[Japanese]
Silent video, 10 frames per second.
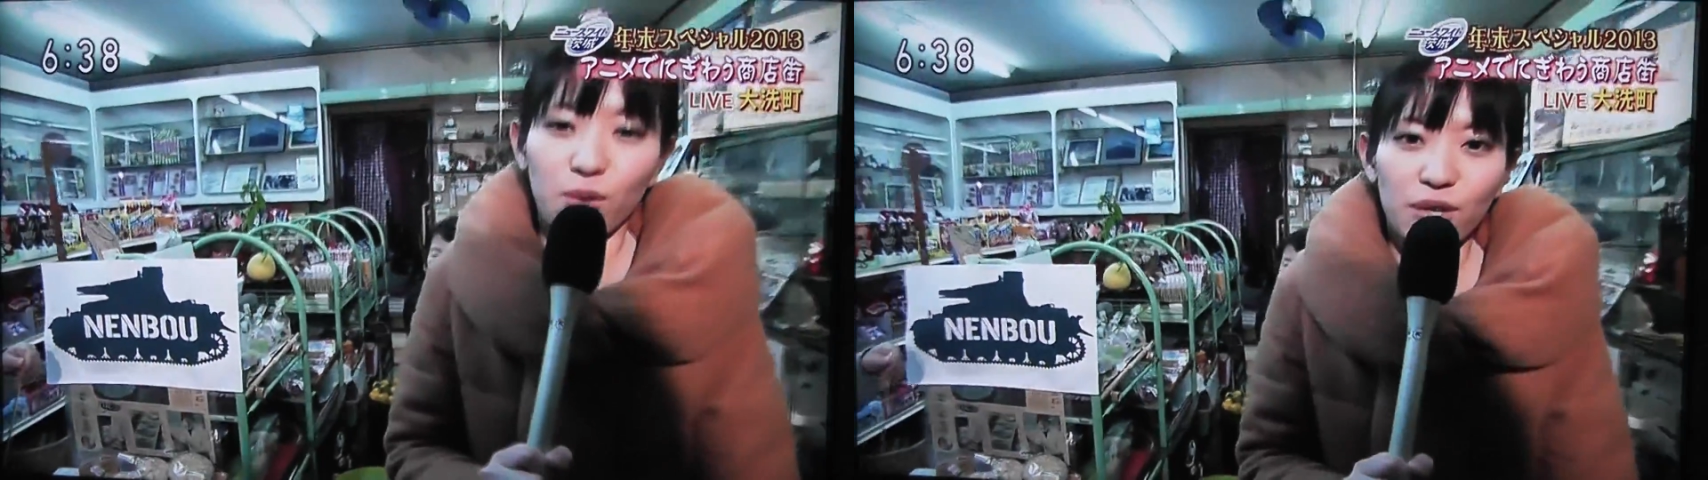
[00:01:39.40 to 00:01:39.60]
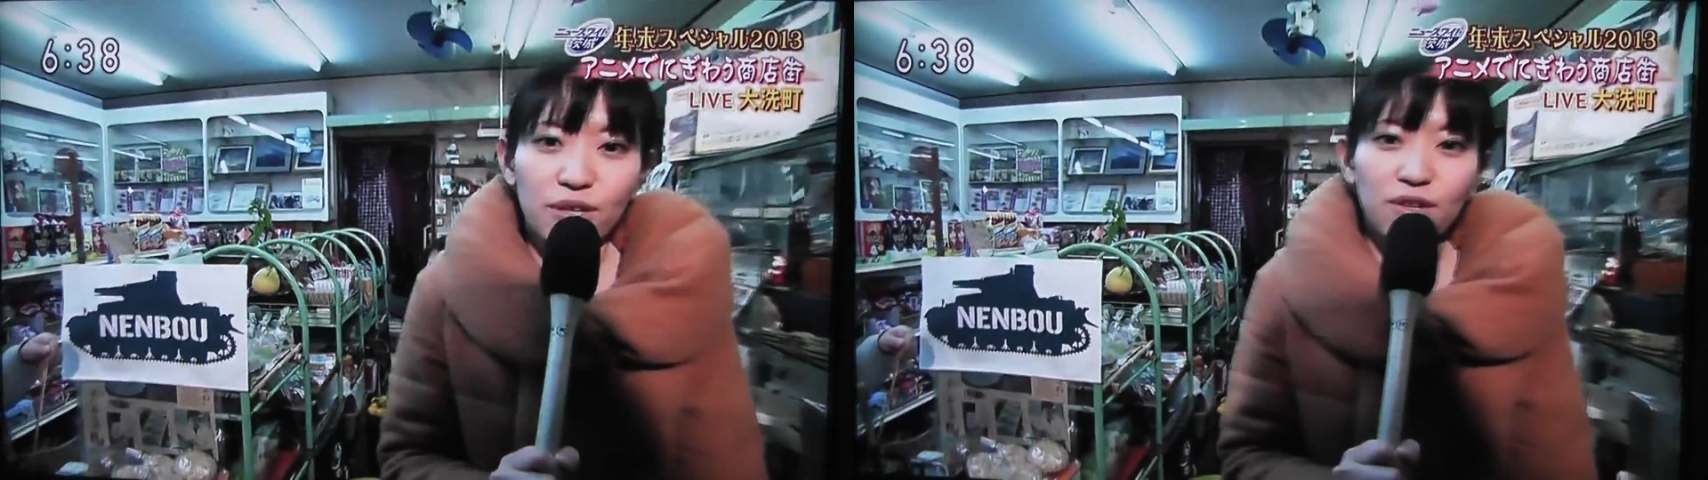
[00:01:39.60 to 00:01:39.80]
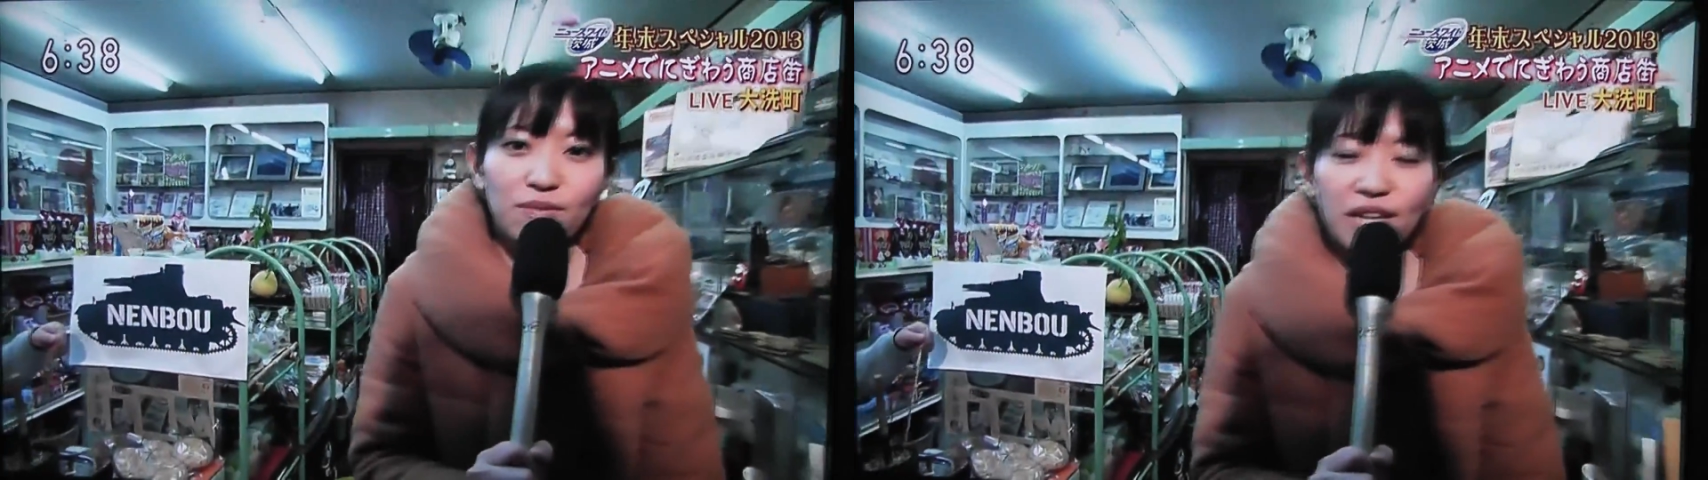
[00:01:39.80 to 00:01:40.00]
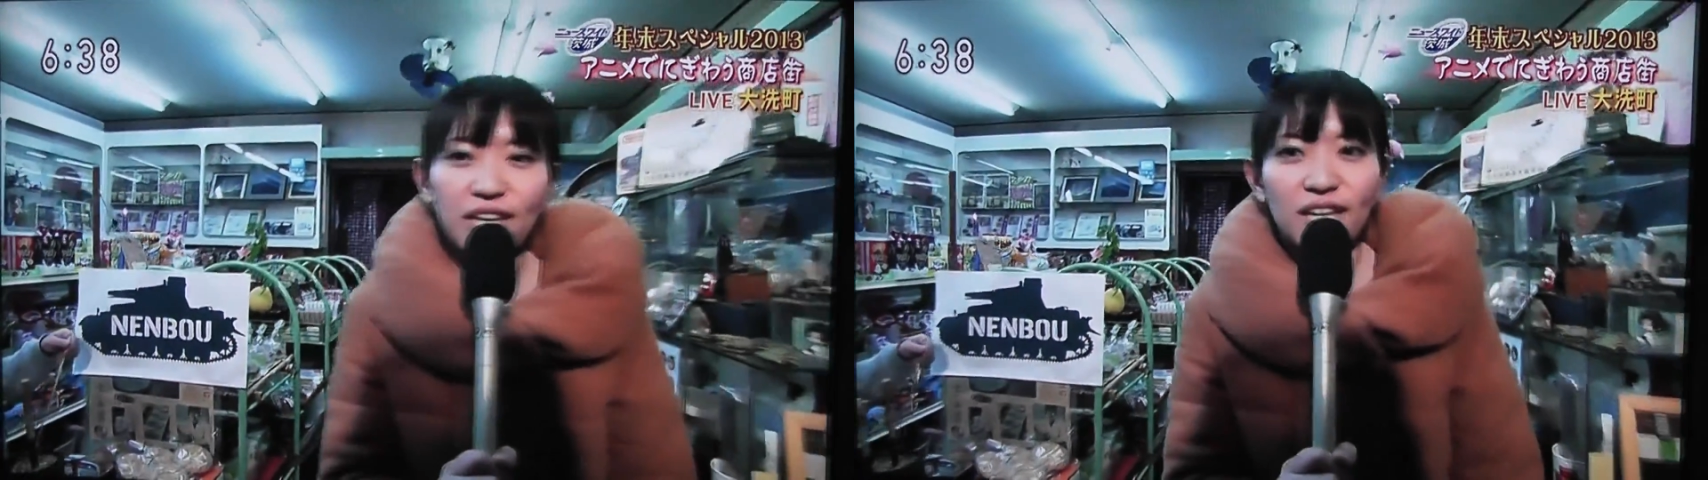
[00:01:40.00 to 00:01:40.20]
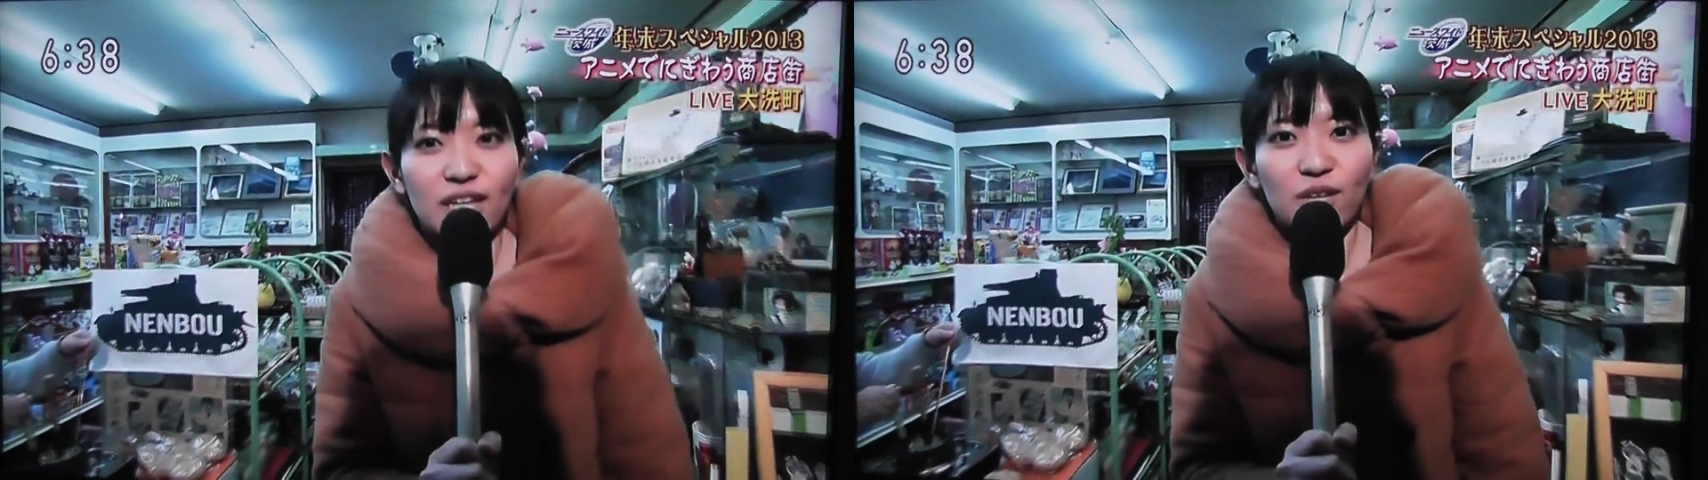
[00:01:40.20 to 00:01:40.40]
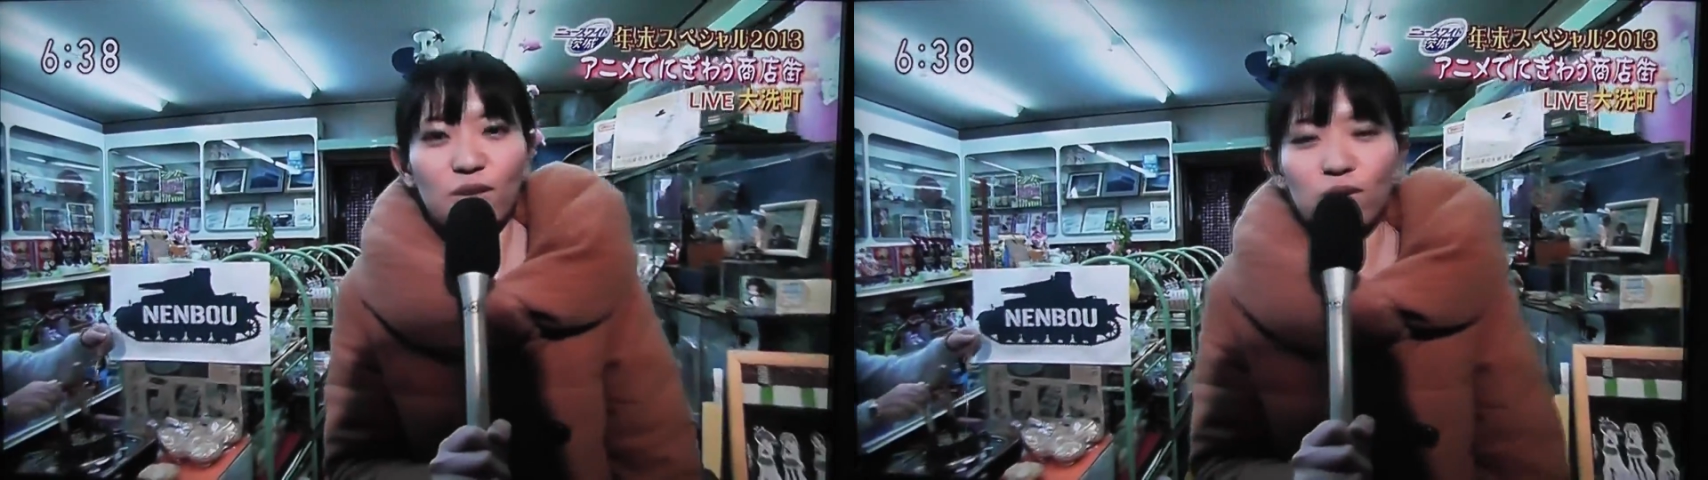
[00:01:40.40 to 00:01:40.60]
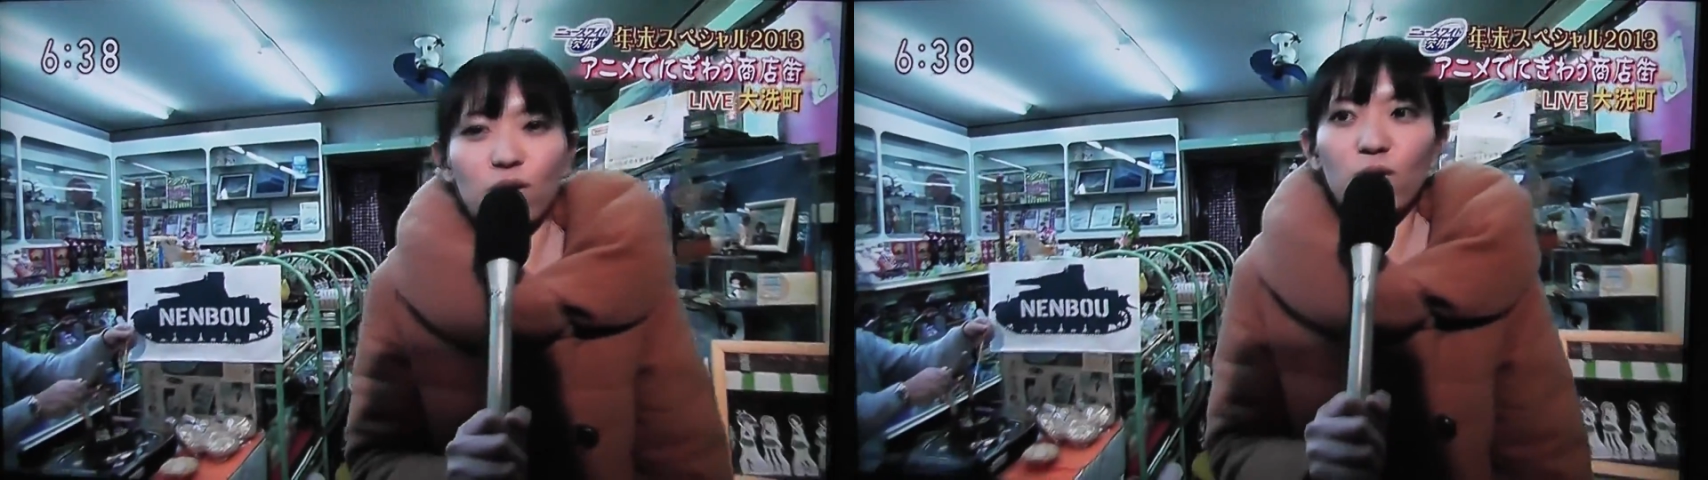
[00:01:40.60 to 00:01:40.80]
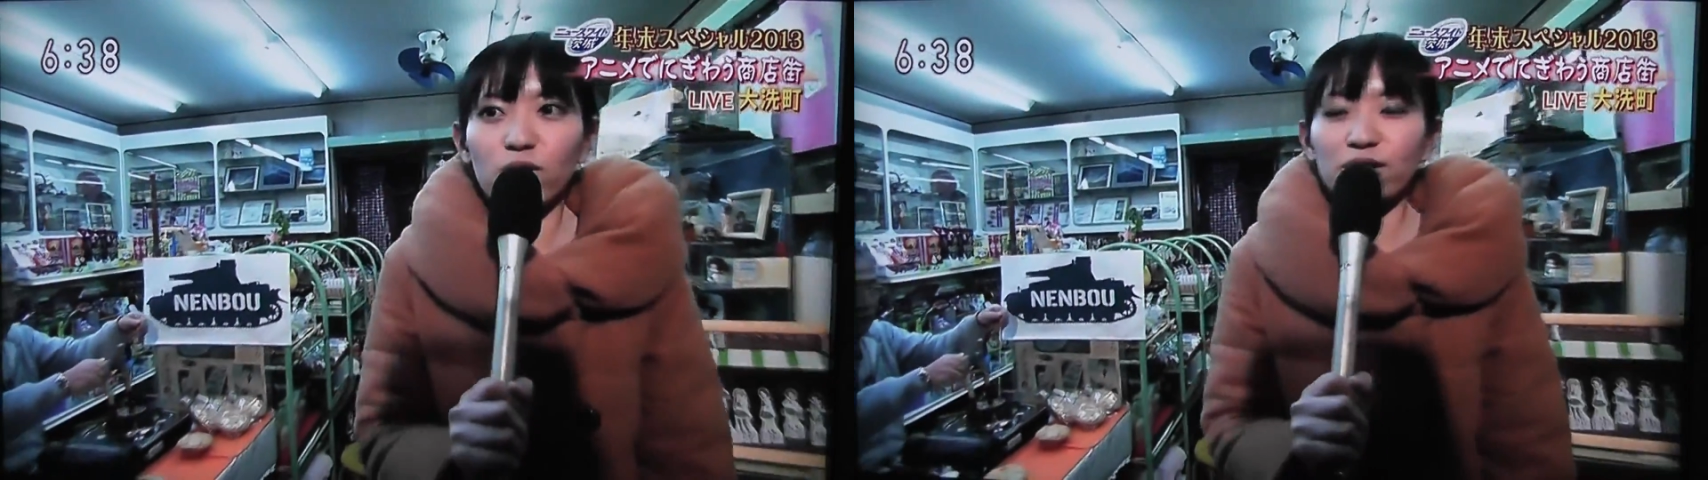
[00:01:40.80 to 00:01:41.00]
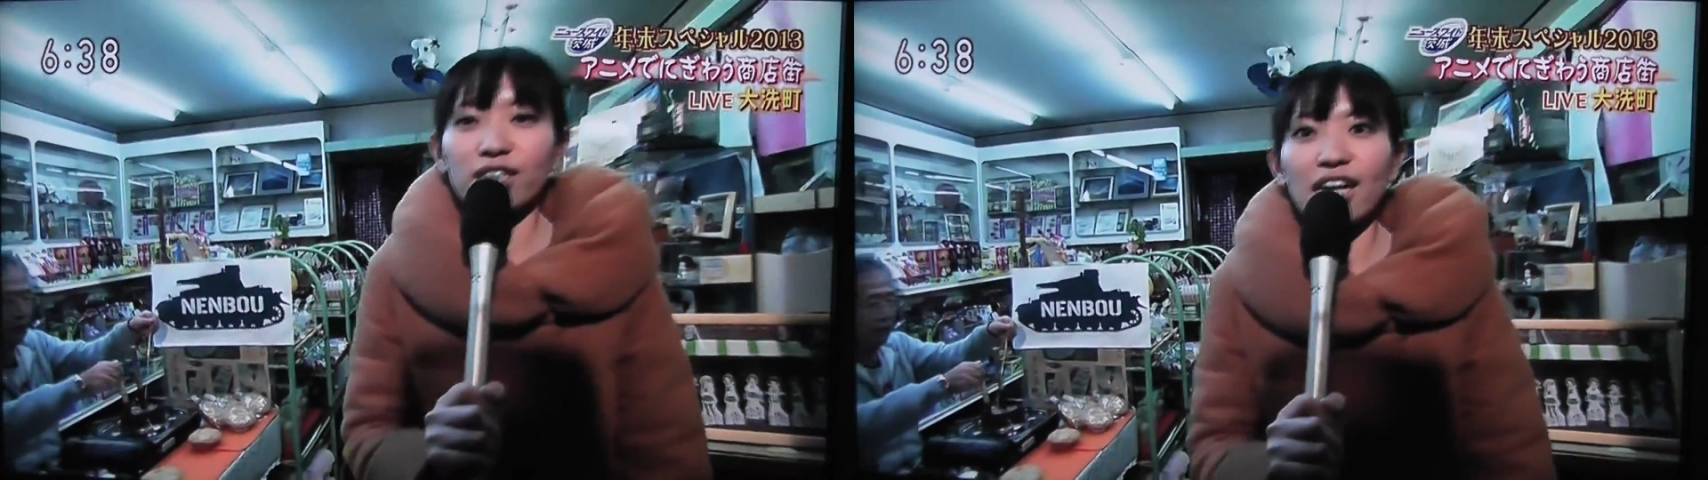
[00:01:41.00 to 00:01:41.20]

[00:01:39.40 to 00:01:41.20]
取り組みどういう仕